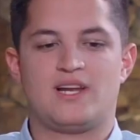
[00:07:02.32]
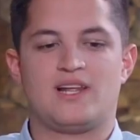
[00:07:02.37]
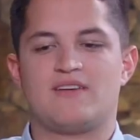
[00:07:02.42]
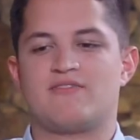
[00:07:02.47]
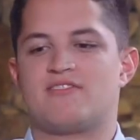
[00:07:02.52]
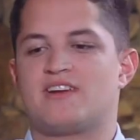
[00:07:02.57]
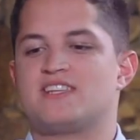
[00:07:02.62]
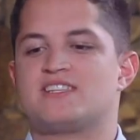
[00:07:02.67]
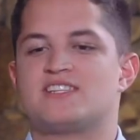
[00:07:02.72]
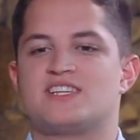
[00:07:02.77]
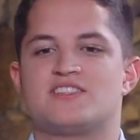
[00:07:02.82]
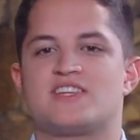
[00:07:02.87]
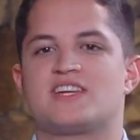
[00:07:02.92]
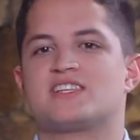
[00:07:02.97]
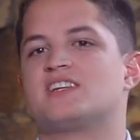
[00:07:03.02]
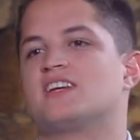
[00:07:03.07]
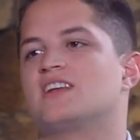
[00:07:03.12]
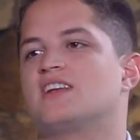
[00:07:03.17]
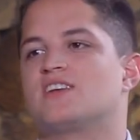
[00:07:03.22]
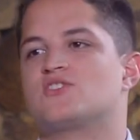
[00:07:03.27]
es la diferencia entre
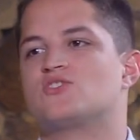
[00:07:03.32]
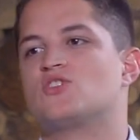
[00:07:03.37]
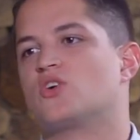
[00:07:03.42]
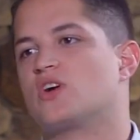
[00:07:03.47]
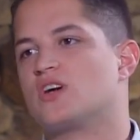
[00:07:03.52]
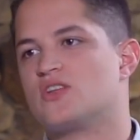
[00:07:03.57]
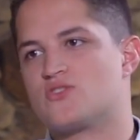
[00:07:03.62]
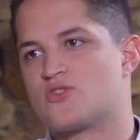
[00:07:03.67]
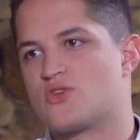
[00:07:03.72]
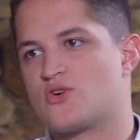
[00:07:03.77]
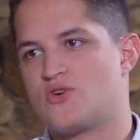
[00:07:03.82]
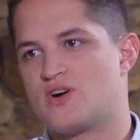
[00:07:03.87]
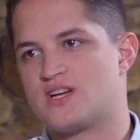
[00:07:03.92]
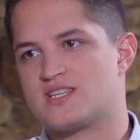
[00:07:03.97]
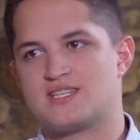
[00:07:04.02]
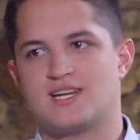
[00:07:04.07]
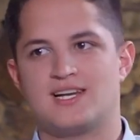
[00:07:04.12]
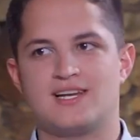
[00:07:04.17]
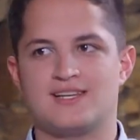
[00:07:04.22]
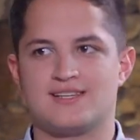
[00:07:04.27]
ese Ignacio que entró a
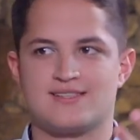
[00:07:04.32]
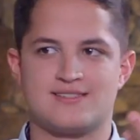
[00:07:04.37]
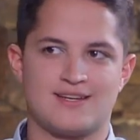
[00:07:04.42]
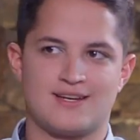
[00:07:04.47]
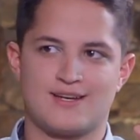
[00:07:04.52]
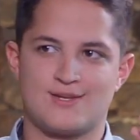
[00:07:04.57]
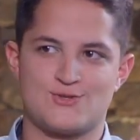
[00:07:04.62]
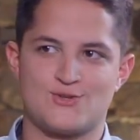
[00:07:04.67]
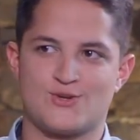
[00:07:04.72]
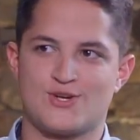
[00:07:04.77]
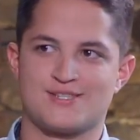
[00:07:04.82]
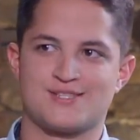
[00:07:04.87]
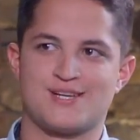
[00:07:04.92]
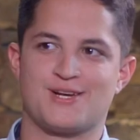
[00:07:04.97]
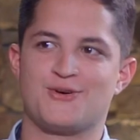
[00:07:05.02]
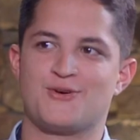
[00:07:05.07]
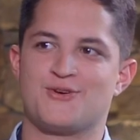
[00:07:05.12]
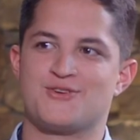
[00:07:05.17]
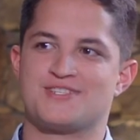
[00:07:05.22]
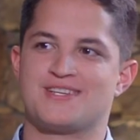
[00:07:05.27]
Shell y ese Ignacio que
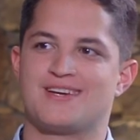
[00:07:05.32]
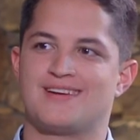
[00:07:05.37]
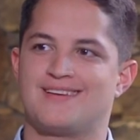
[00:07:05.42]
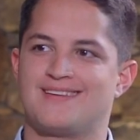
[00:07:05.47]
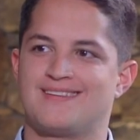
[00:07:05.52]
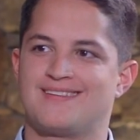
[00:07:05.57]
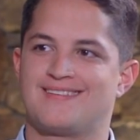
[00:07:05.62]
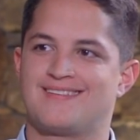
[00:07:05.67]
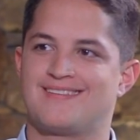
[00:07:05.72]
salió de Shell?